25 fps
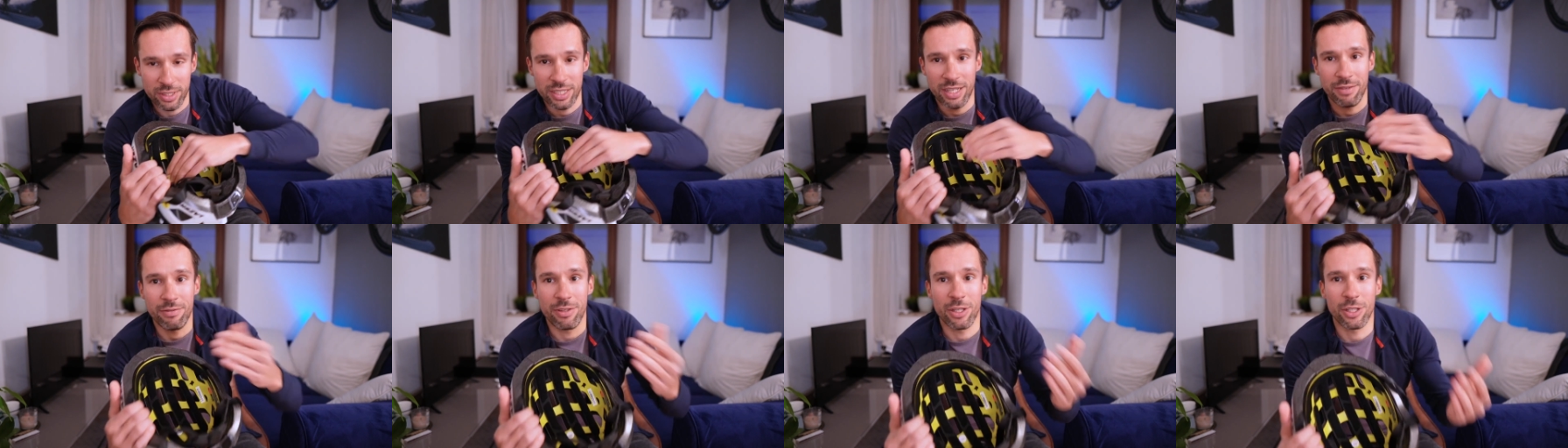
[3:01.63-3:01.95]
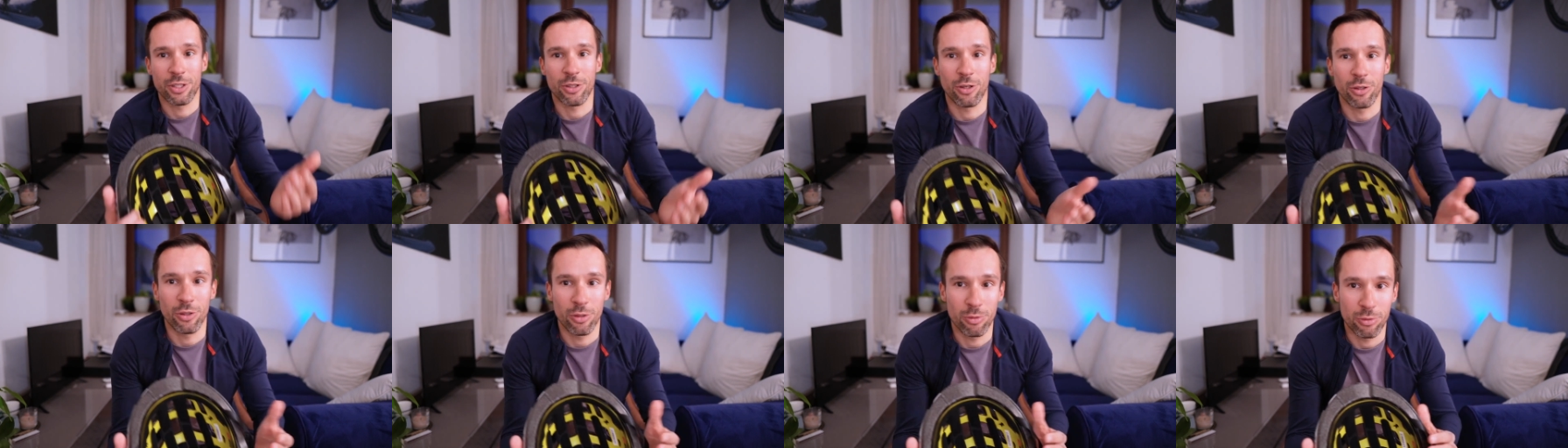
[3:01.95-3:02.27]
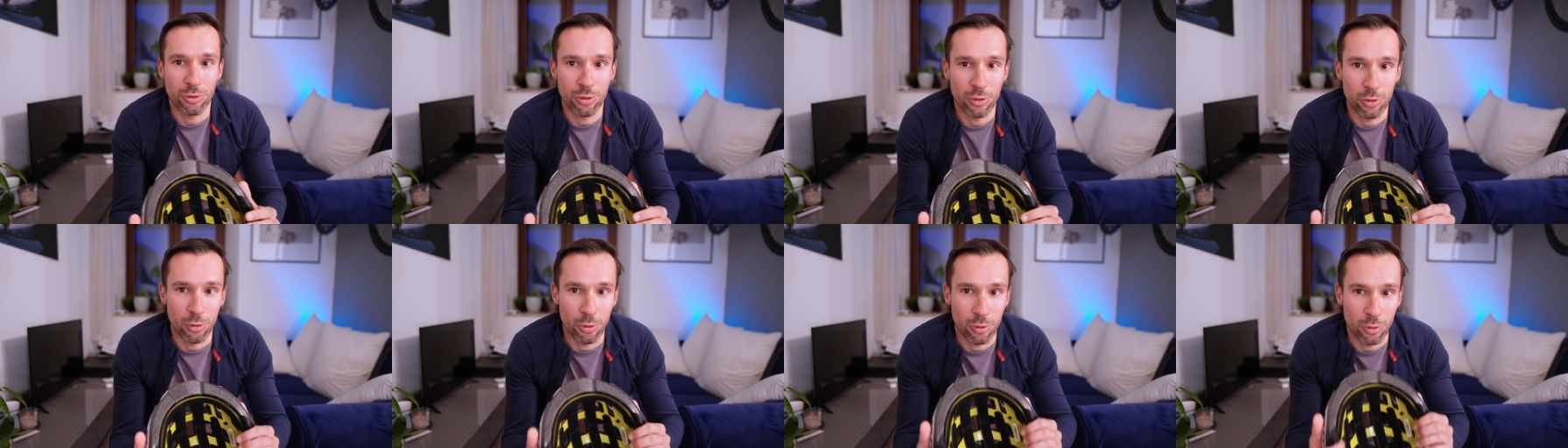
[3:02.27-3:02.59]
zawieszoną
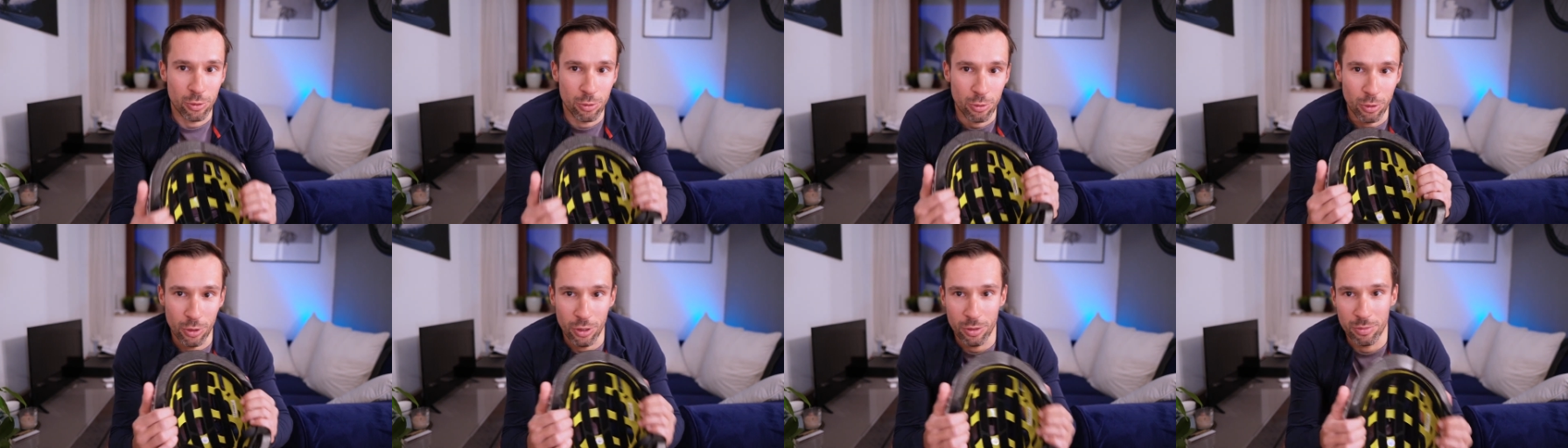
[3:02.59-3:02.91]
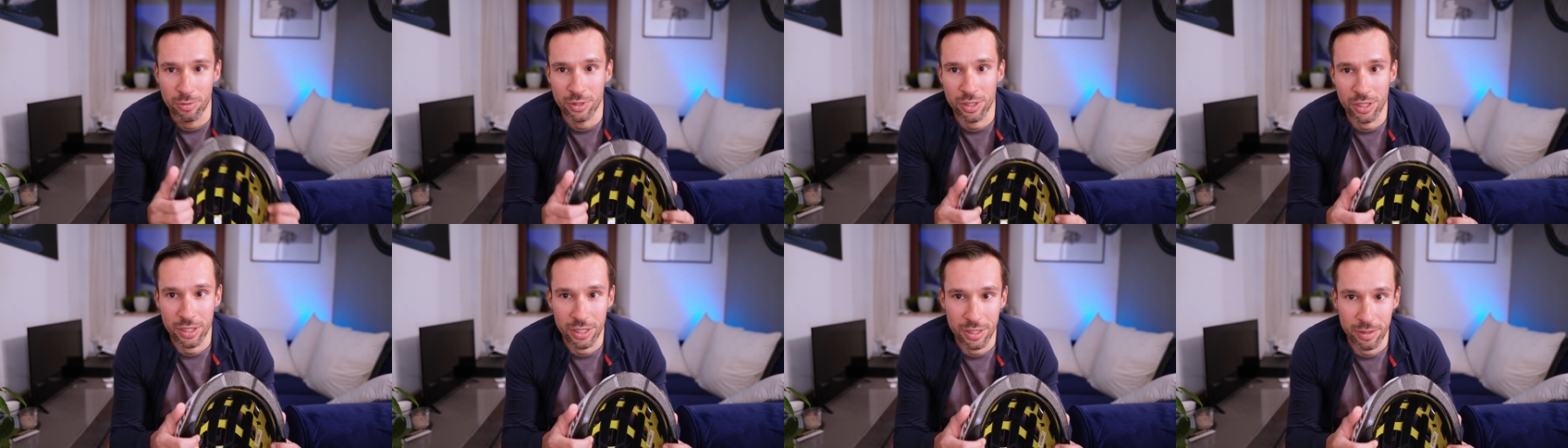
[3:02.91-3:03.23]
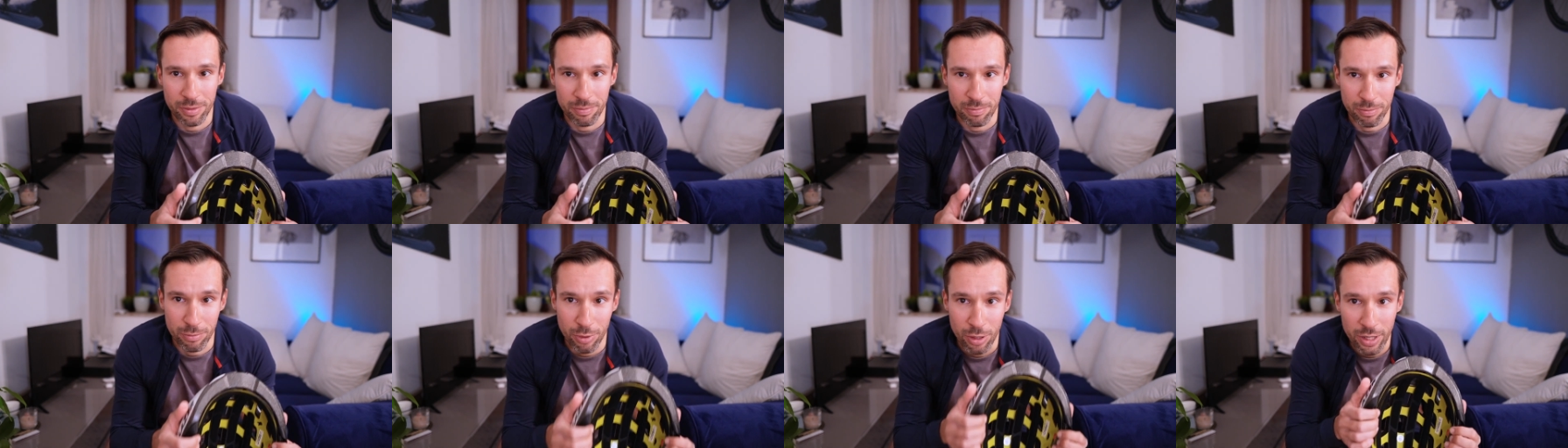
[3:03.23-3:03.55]
strukturą,
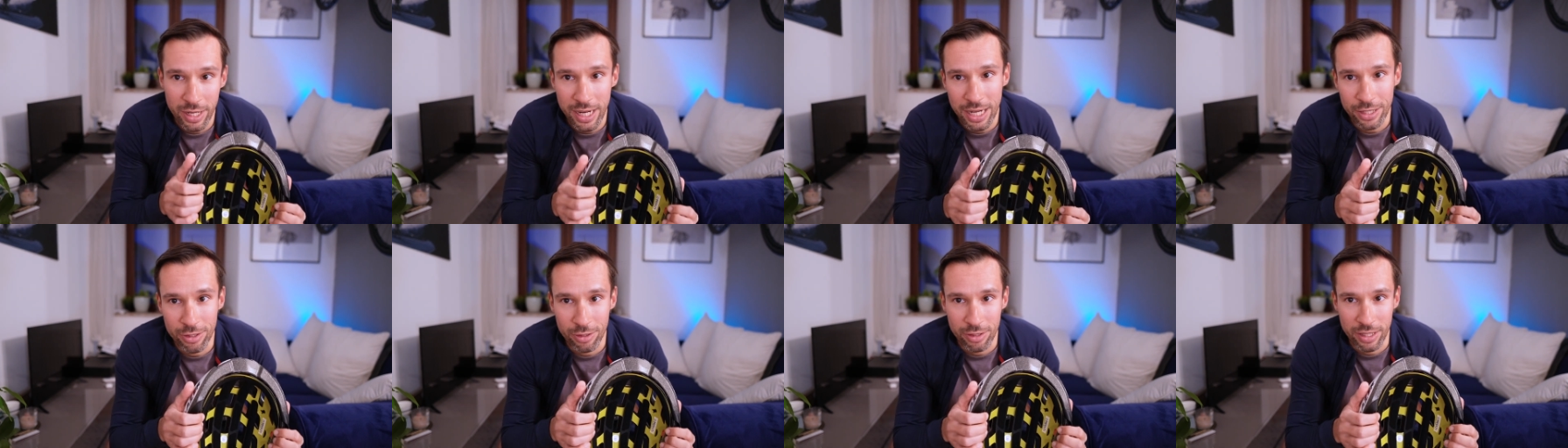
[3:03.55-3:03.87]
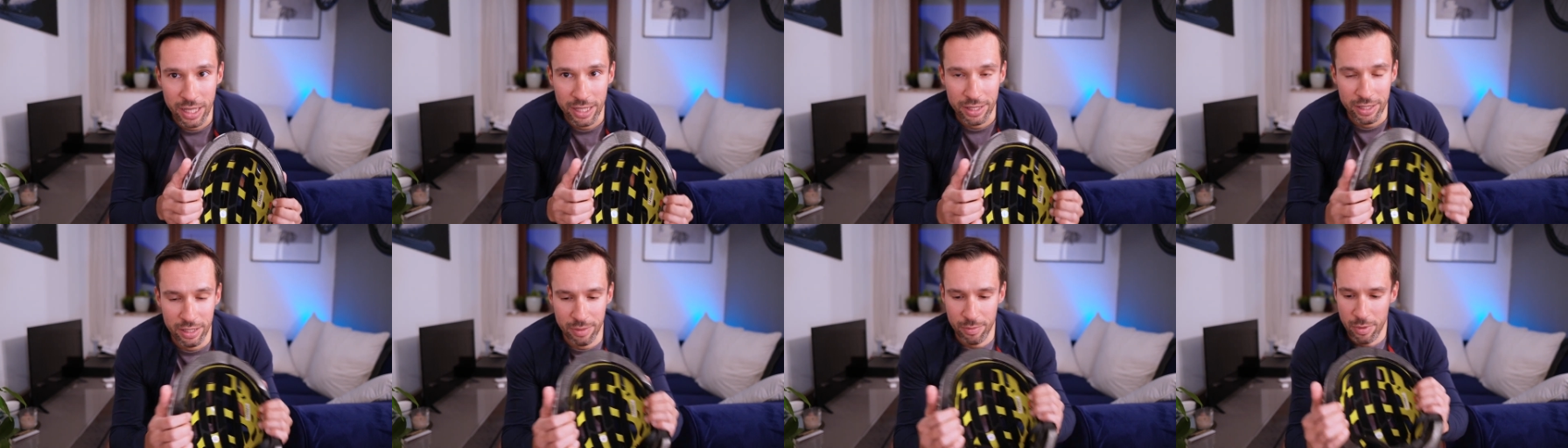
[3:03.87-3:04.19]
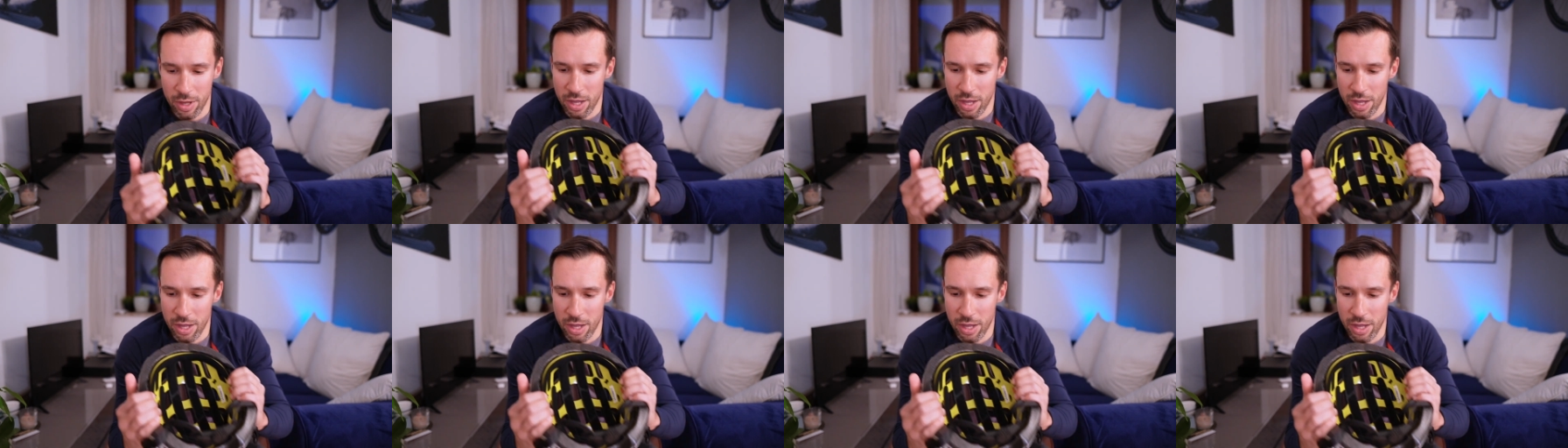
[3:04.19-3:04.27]
czyli polega to na tym,